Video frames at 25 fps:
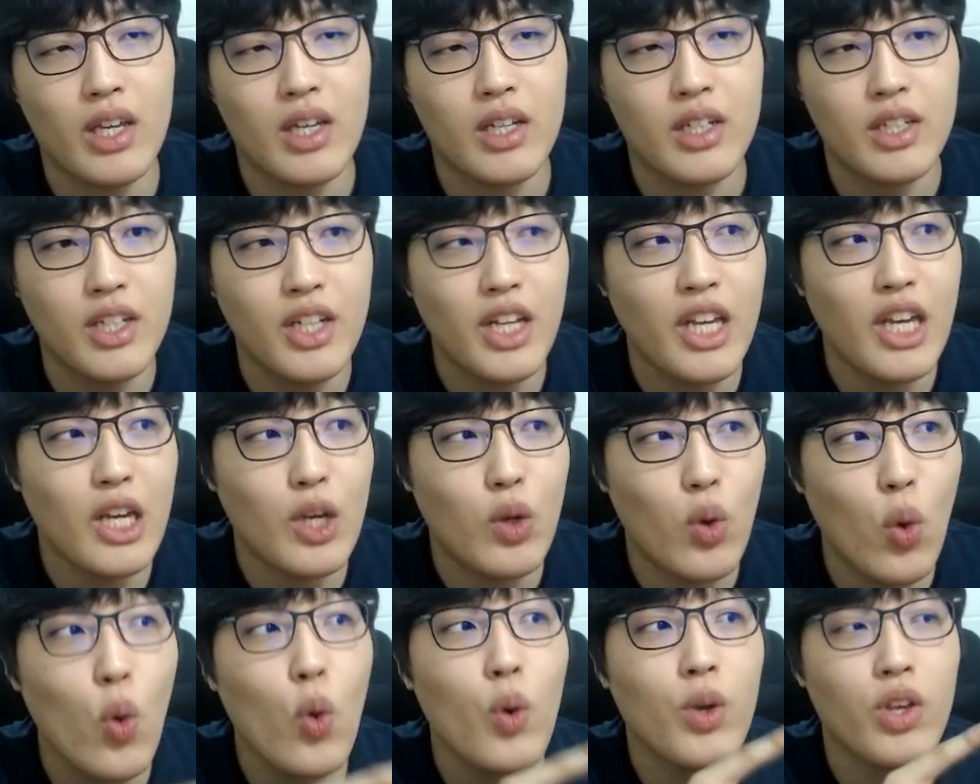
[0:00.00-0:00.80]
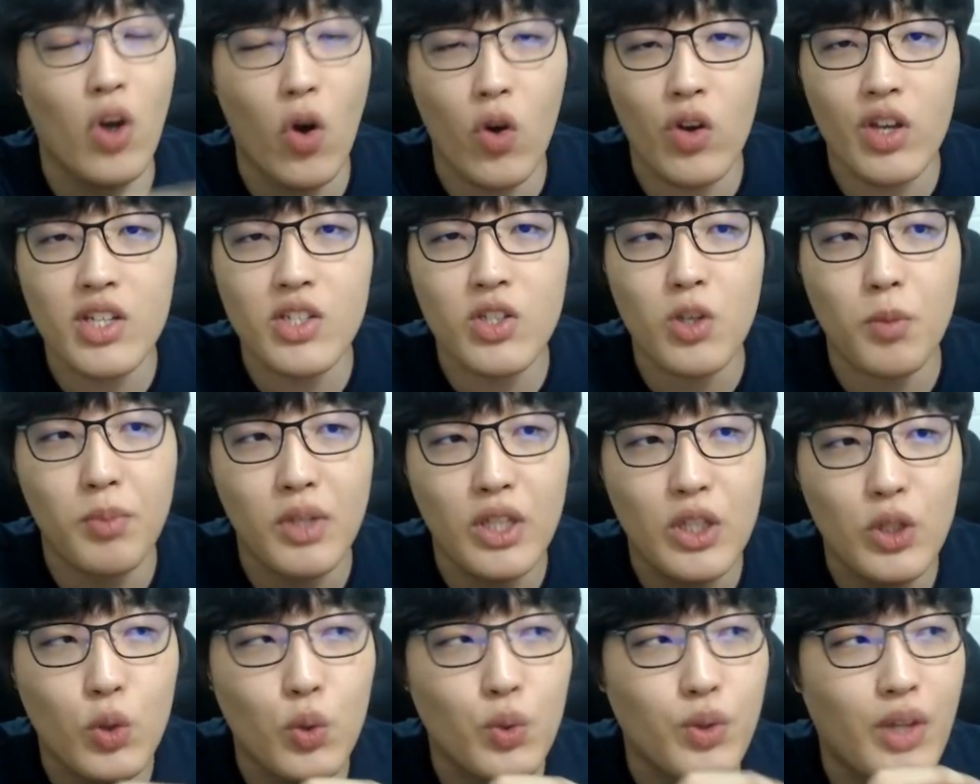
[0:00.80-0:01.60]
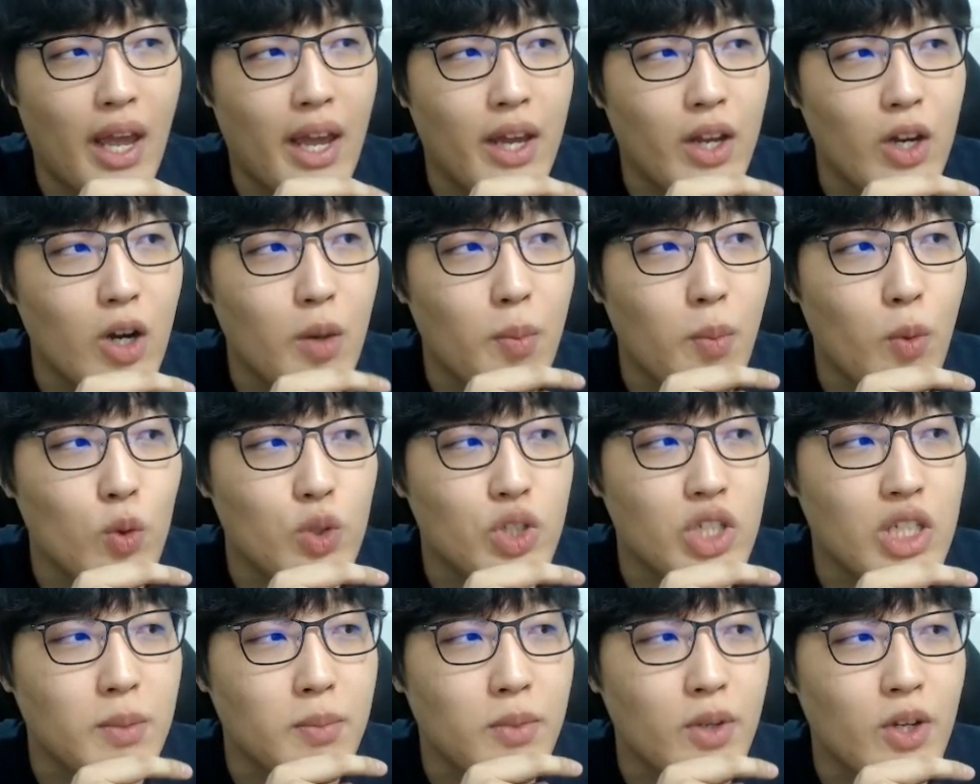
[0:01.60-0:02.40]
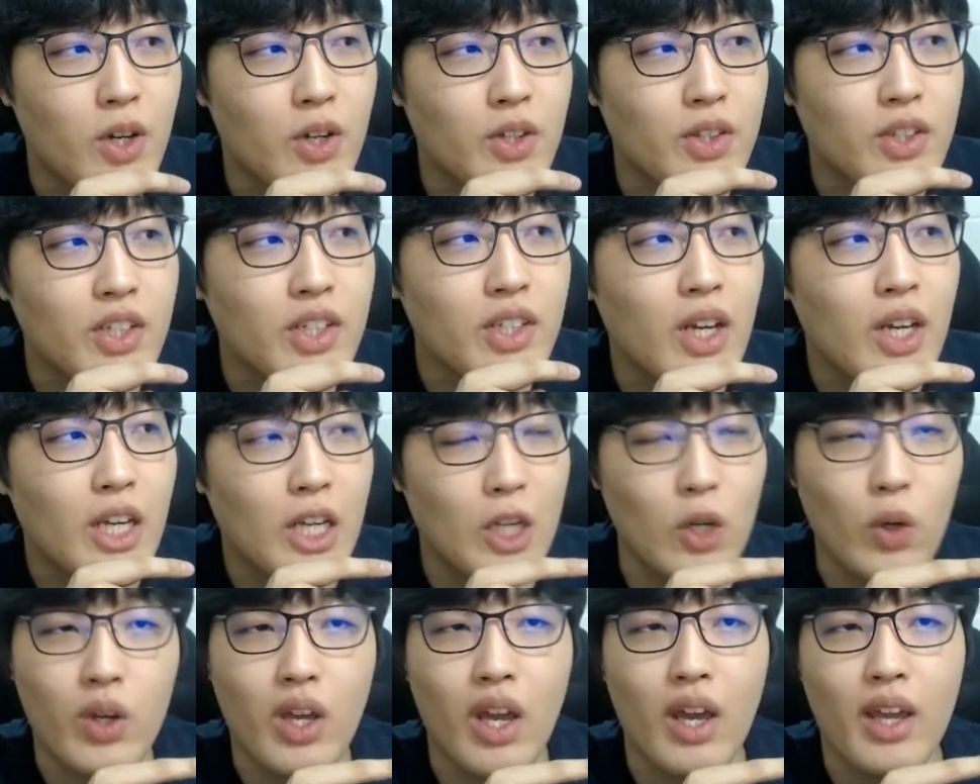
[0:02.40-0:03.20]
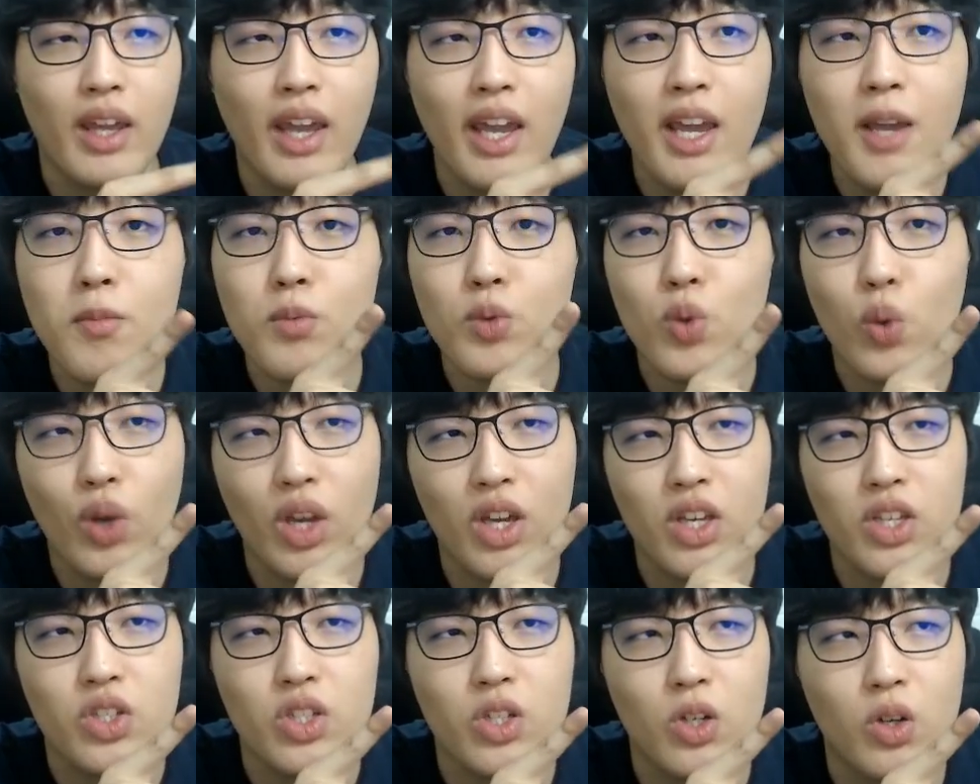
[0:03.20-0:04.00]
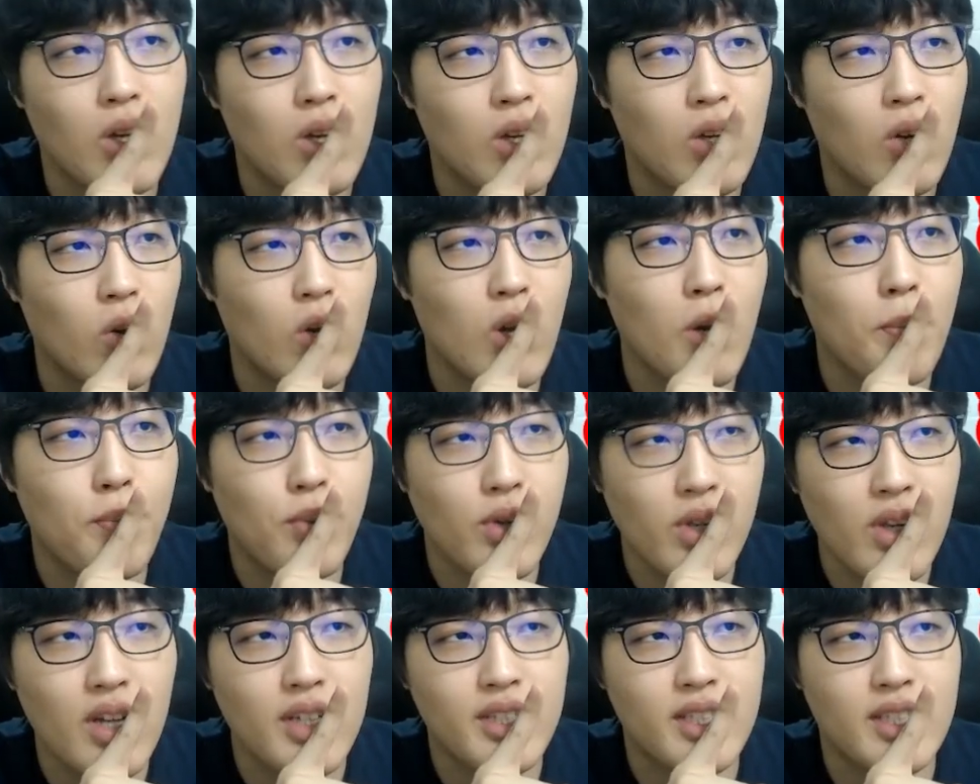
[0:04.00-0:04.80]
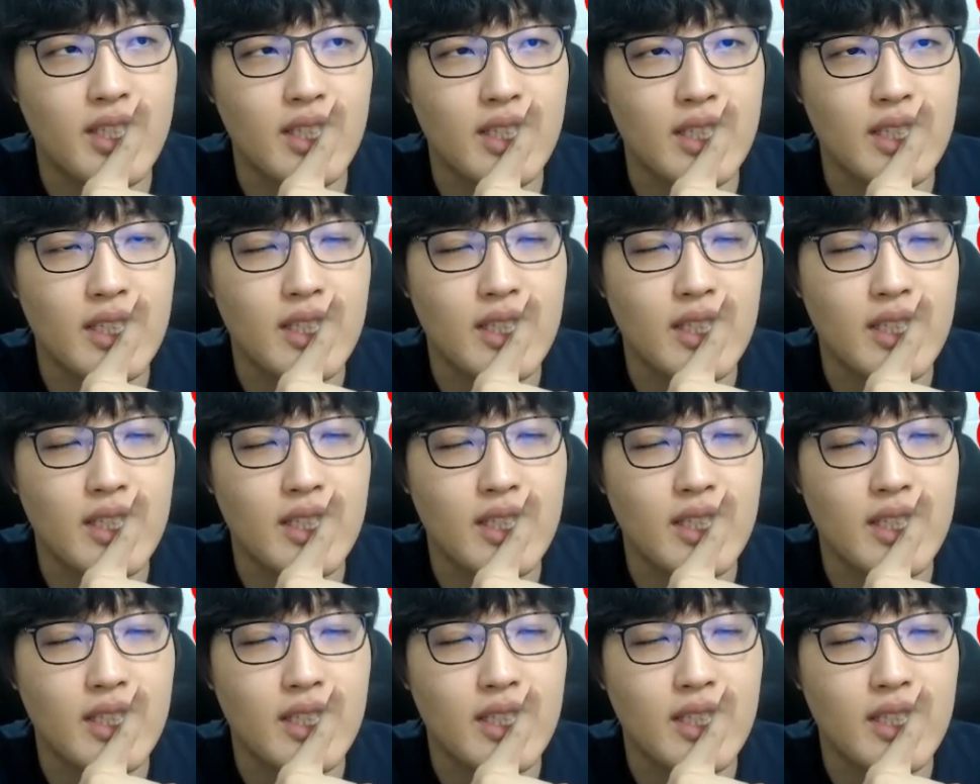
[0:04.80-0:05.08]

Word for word: 그리고 여기서 밑으로 내려보시면은 이렇게 게임 속에 있죠. 여기가 플러스.